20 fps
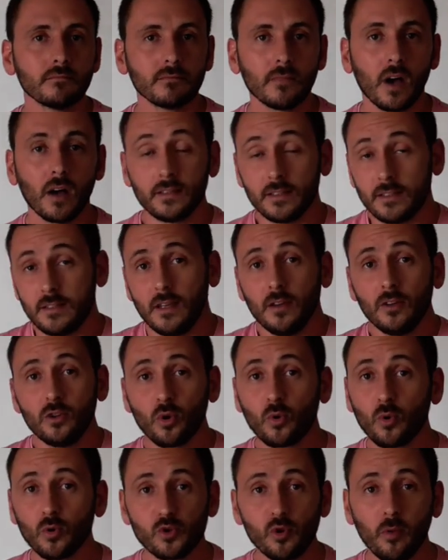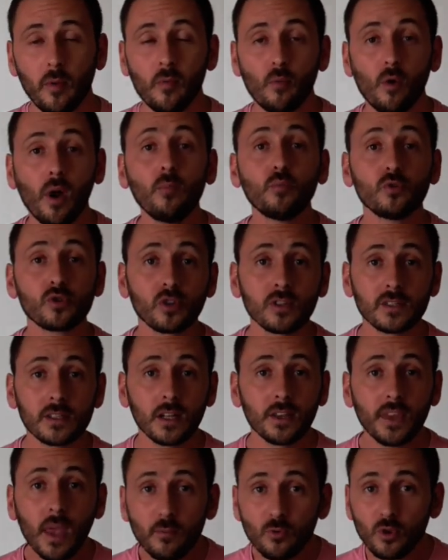en essayant de consommer moins, puisque c'est
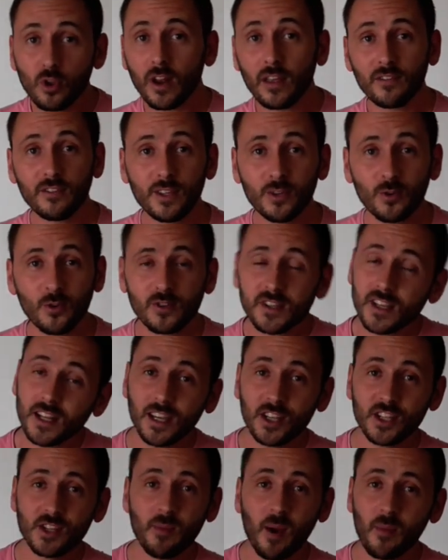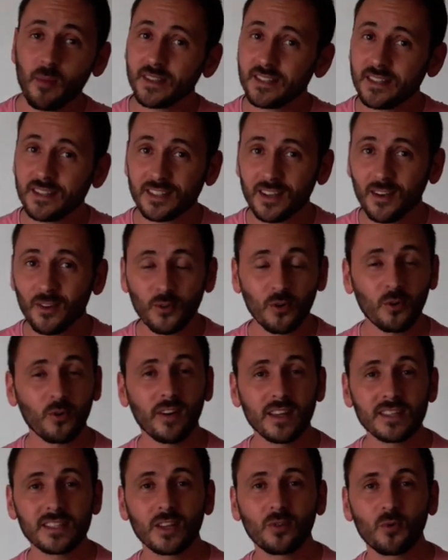le thème de la vidéo, c'est le régime amincissant, donc on
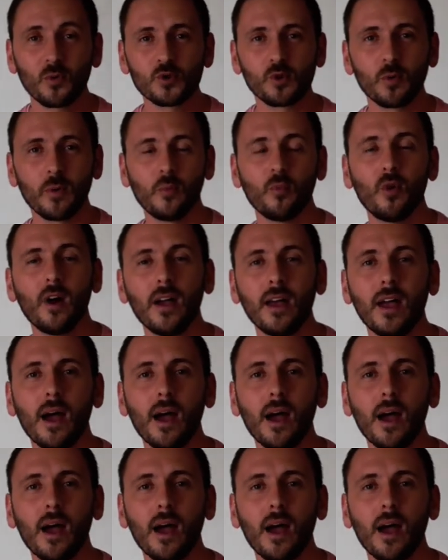va essayer de consommer moins.